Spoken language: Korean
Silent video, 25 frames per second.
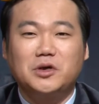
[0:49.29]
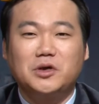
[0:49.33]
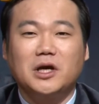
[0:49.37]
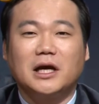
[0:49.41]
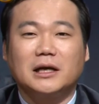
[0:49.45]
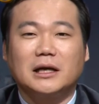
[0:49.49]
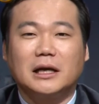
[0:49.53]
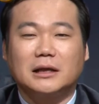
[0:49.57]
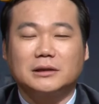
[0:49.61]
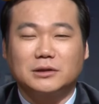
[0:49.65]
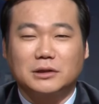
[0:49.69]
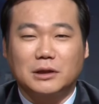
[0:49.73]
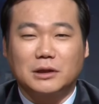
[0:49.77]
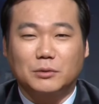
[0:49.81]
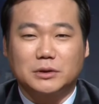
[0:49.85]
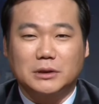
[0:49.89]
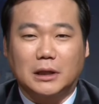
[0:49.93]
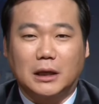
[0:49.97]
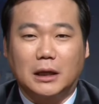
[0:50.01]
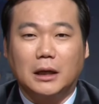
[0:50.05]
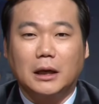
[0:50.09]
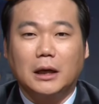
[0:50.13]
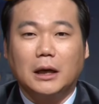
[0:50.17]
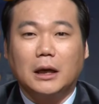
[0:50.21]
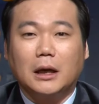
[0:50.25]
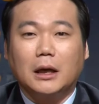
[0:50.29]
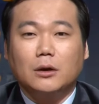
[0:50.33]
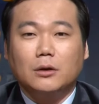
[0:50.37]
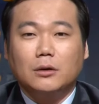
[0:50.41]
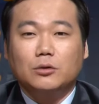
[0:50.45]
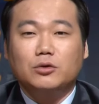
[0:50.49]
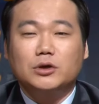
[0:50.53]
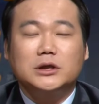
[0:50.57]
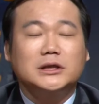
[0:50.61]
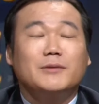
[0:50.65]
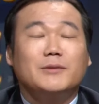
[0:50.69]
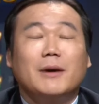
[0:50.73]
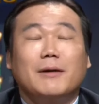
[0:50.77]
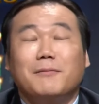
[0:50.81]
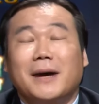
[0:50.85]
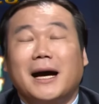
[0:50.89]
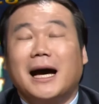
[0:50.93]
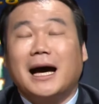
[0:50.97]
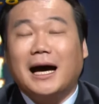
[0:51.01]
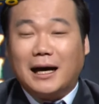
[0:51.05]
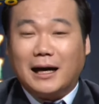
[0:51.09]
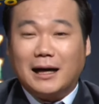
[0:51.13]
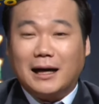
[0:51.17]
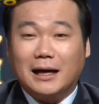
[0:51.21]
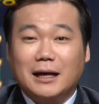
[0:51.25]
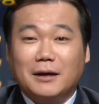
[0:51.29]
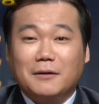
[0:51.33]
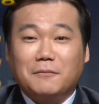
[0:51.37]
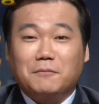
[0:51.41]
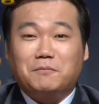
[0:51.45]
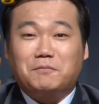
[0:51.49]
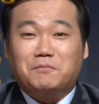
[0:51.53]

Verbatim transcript: 최양락 성대모사 웃기지 마 마.